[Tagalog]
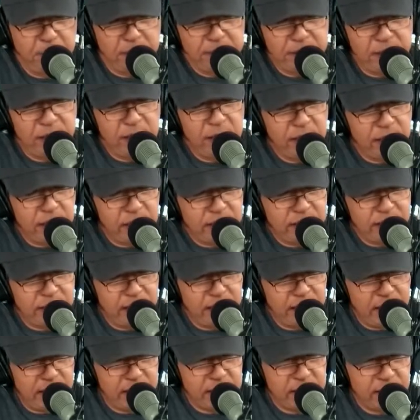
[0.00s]
But he, is,
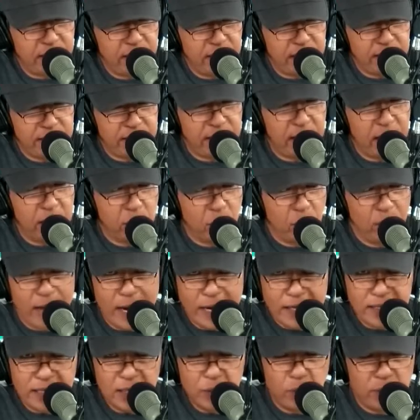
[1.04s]
is he still
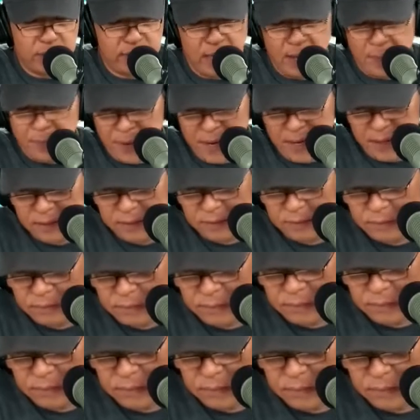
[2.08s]
connected with DepEd?
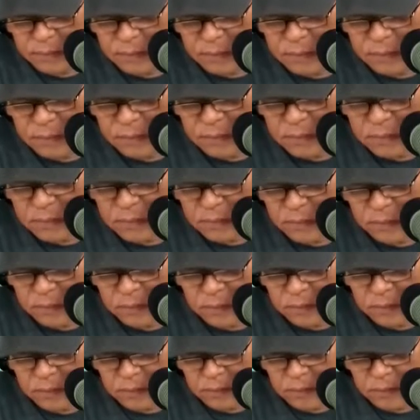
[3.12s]
Uh, wala na po.
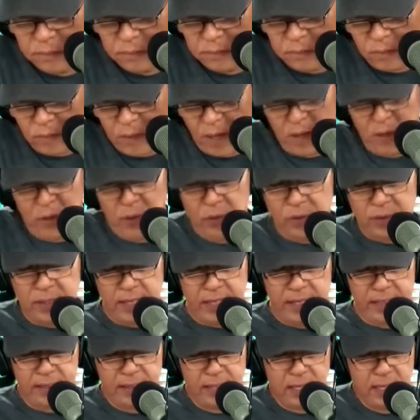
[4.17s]
Wala na po.
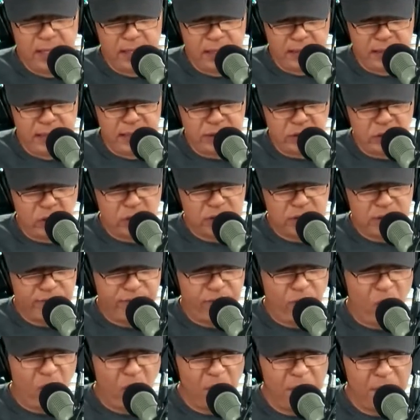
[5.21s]
Okay. Itong si
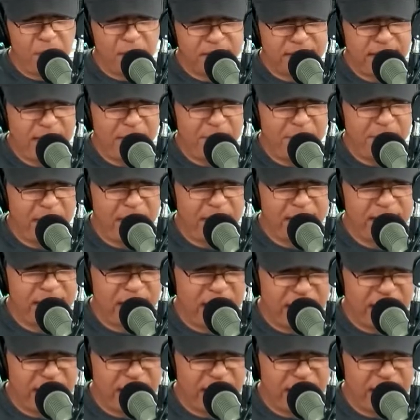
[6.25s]
former DepEd